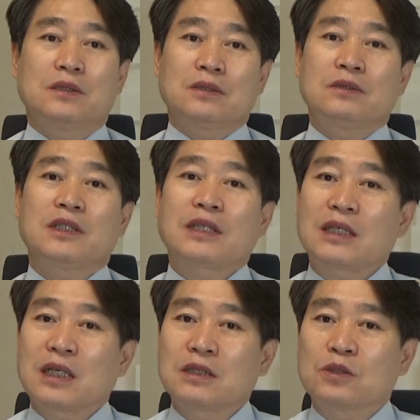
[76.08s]
근데
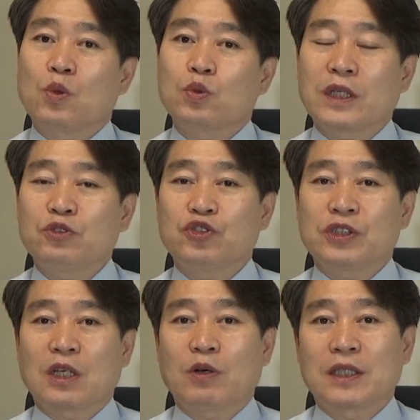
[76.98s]
사상은
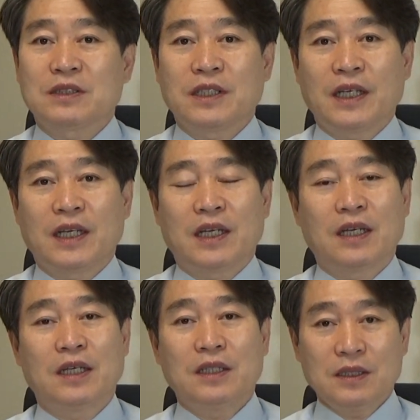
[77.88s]
공산주의라고
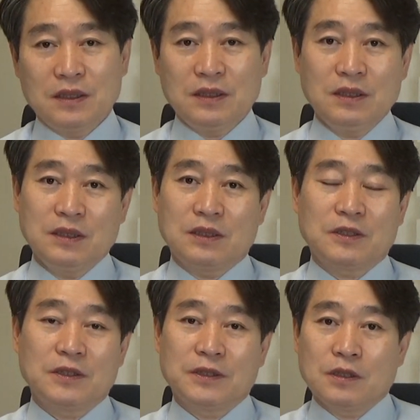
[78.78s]
하는데 이
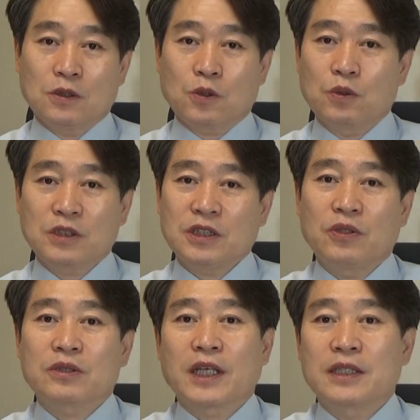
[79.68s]
통치
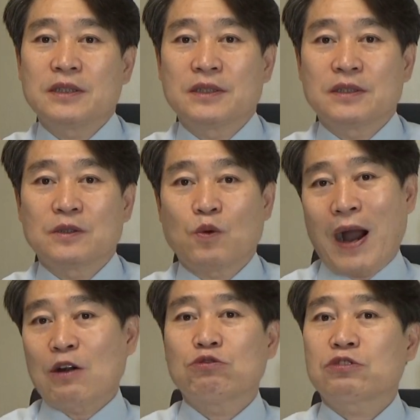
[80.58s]
형태는
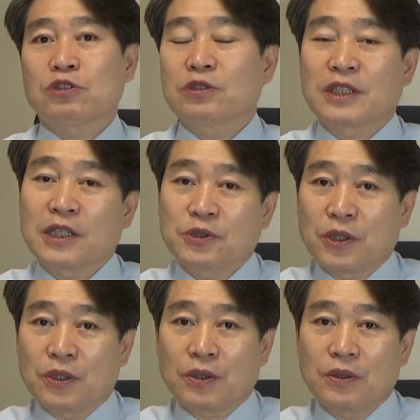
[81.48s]
왕국
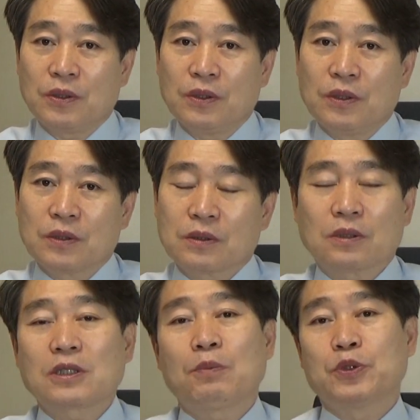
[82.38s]
형태죠.
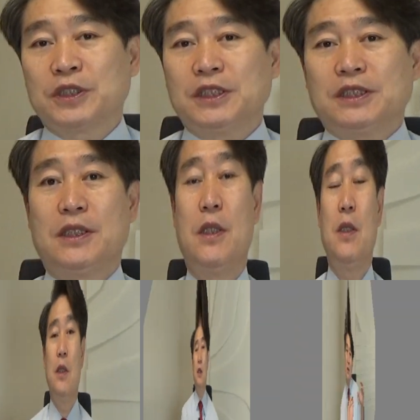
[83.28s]
그러다 보니
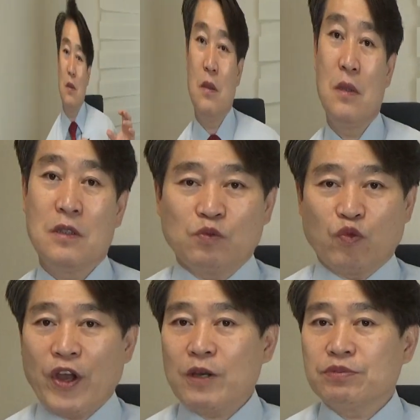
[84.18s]

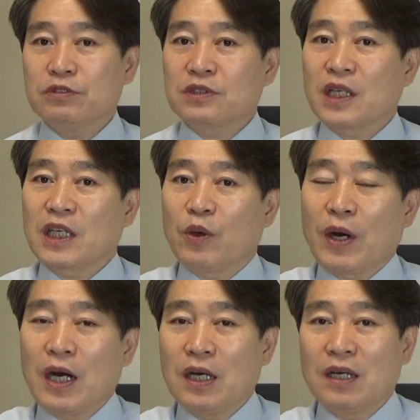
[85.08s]
지금 외부
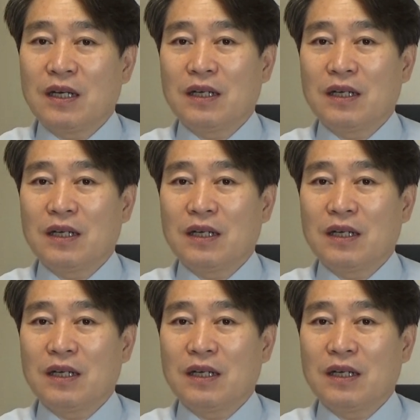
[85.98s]
세계와